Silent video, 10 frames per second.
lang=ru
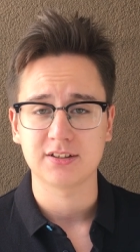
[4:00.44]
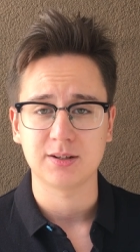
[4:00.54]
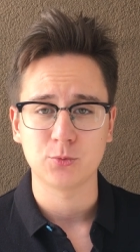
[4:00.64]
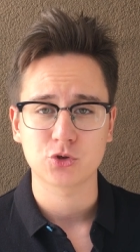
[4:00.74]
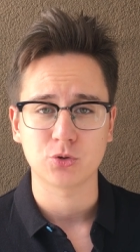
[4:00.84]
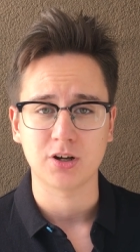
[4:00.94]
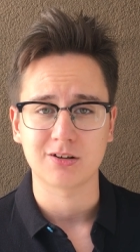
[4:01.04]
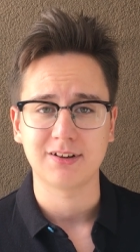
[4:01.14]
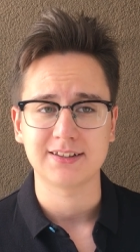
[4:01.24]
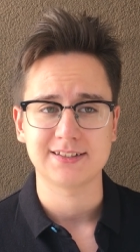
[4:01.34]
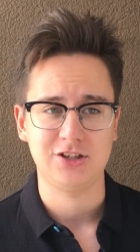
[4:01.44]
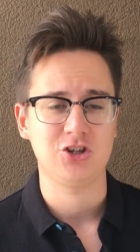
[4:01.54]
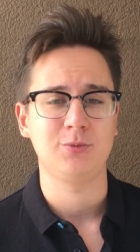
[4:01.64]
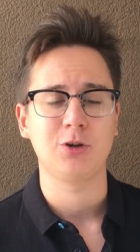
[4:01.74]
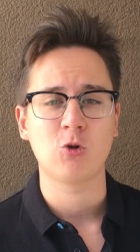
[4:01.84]
к тому, что хорваты
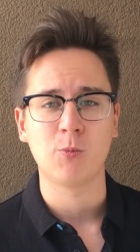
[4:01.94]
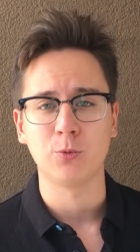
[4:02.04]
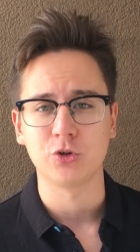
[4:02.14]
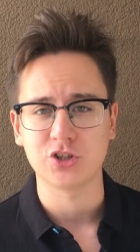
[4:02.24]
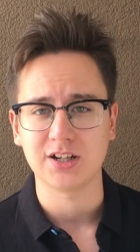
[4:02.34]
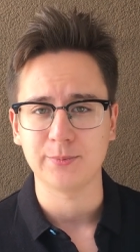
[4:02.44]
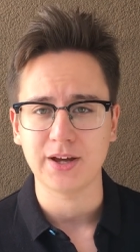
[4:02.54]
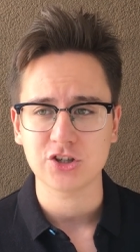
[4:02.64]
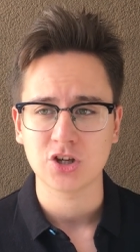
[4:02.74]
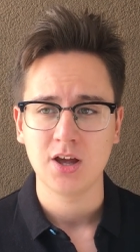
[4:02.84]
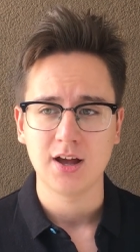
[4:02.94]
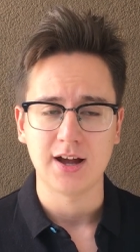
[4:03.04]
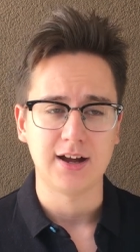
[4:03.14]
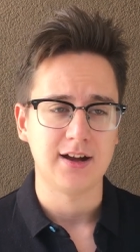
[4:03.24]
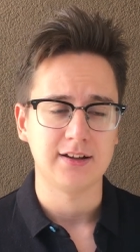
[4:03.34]
слишком легко получали мяч,
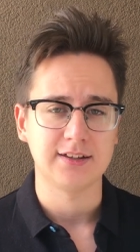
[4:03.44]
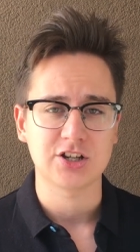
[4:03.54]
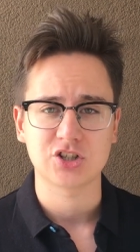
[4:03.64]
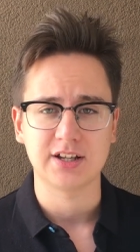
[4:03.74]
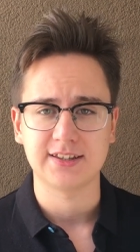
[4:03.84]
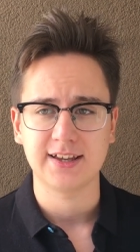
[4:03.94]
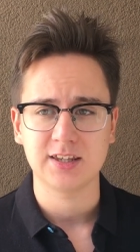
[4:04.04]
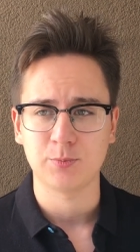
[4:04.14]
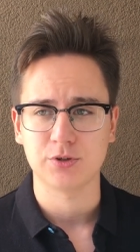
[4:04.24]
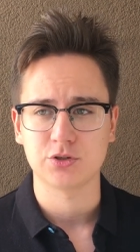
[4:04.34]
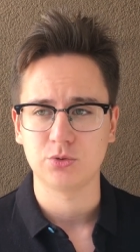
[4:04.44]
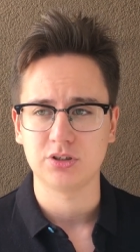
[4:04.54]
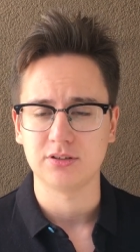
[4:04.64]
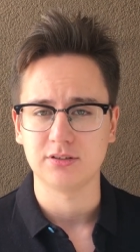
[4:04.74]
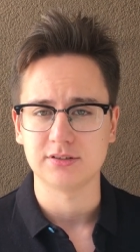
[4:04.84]
а наши атаки, по
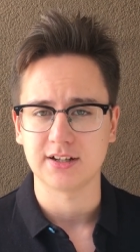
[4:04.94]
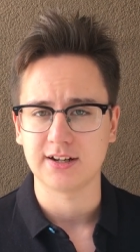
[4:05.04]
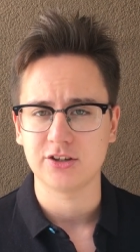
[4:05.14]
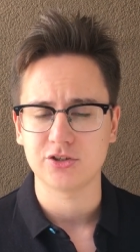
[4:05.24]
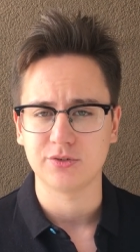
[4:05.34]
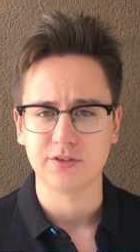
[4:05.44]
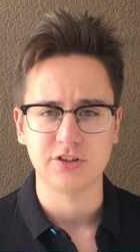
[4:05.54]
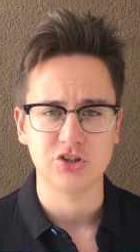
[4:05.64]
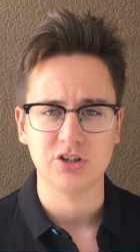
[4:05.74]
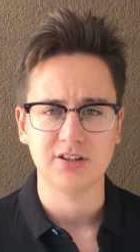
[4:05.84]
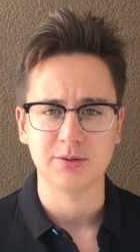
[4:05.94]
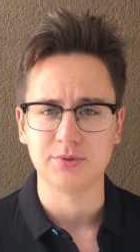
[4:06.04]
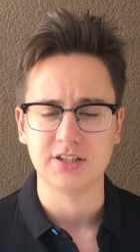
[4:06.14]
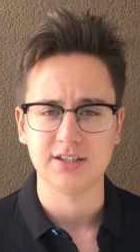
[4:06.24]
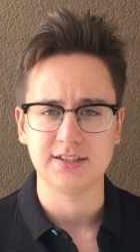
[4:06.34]
сути, заканчивались в течение там,
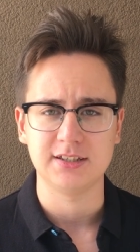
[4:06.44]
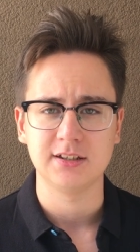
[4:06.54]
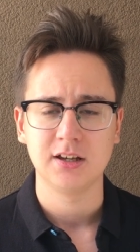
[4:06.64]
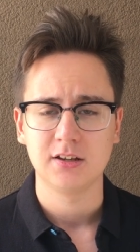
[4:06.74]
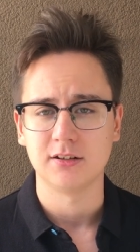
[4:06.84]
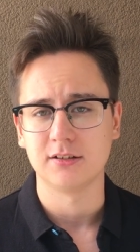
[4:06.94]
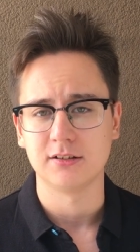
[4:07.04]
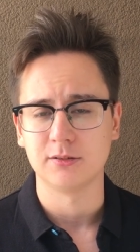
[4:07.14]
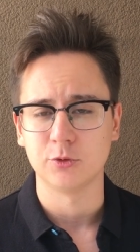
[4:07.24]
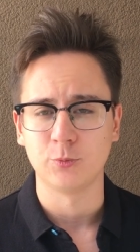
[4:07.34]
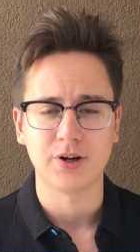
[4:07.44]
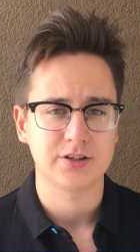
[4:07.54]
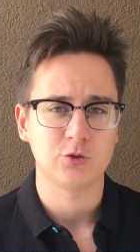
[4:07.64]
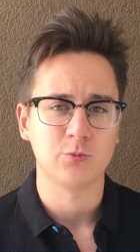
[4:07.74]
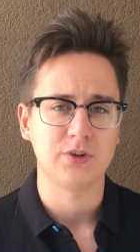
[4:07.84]
10, ну
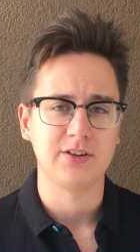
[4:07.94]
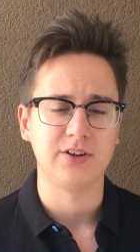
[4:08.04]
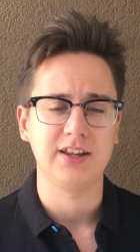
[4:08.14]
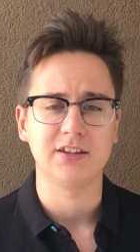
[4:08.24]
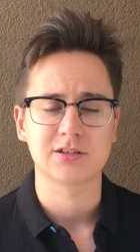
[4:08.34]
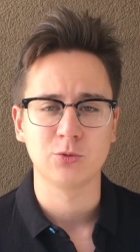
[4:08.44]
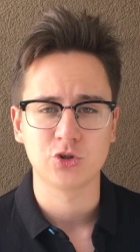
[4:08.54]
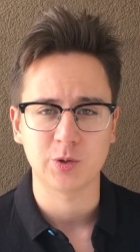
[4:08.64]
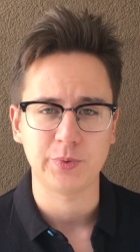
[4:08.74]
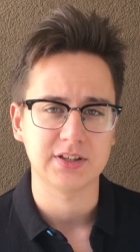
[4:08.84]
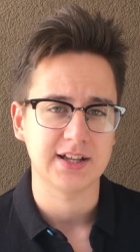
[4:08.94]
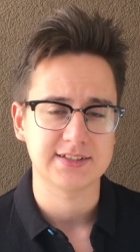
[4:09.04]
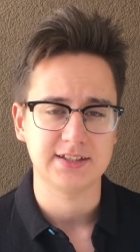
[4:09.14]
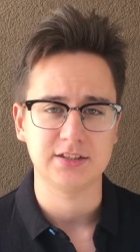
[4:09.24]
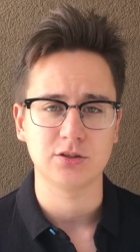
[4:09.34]
максимум в редких случаях
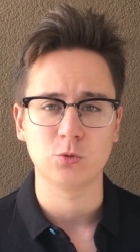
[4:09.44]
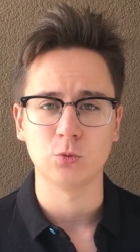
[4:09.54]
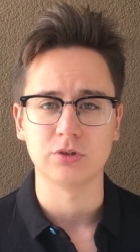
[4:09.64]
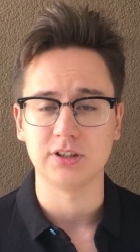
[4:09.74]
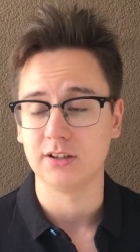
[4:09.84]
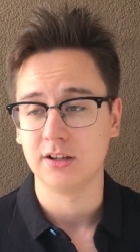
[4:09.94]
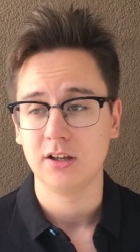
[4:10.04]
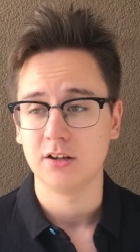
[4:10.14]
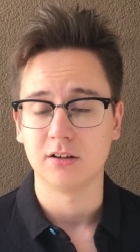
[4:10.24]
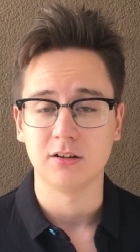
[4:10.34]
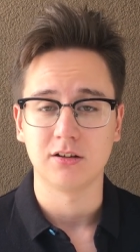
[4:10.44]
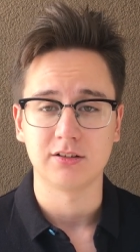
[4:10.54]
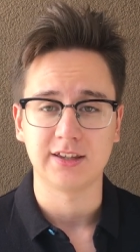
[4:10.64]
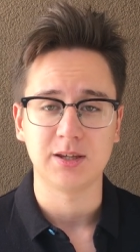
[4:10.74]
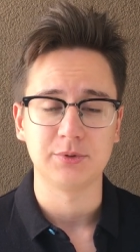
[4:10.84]
15 секунд, или
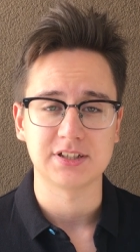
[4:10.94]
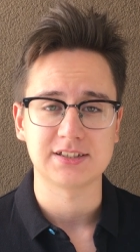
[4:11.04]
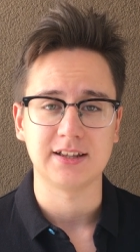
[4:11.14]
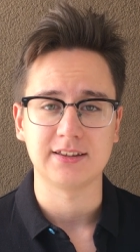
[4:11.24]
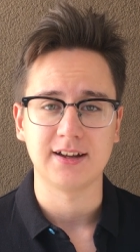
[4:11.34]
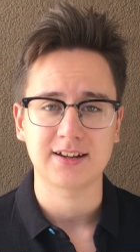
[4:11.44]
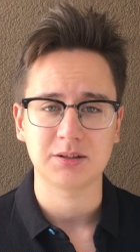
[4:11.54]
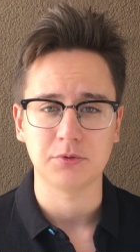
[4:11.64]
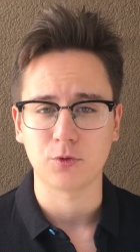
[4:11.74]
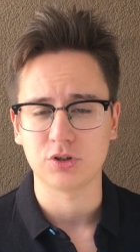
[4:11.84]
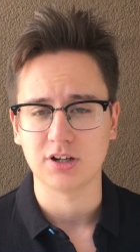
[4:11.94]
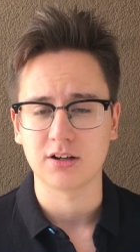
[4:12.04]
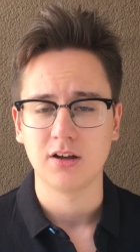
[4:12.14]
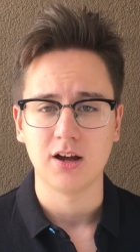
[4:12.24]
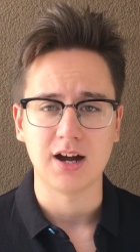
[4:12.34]
какими-то стандартами, вроде
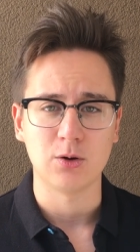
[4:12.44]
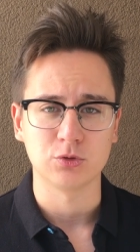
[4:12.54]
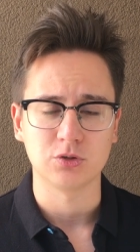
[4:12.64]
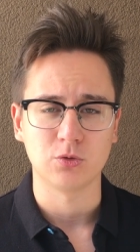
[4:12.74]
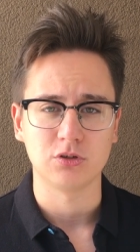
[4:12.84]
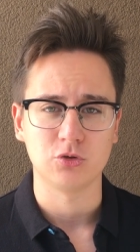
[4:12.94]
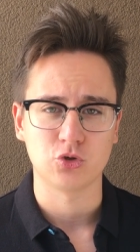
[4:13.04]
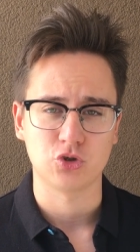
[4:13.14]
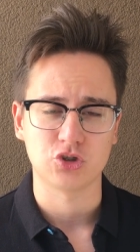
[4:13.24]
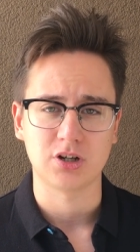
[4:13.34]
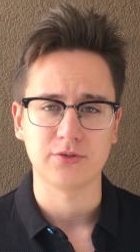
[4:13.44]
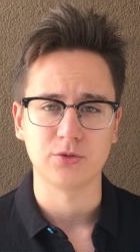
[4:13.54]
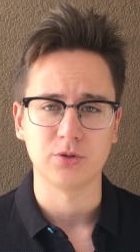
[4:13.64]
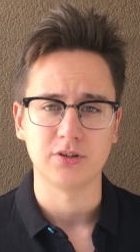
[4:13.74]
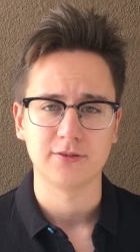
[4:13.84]
как ауты около чужой штрафной.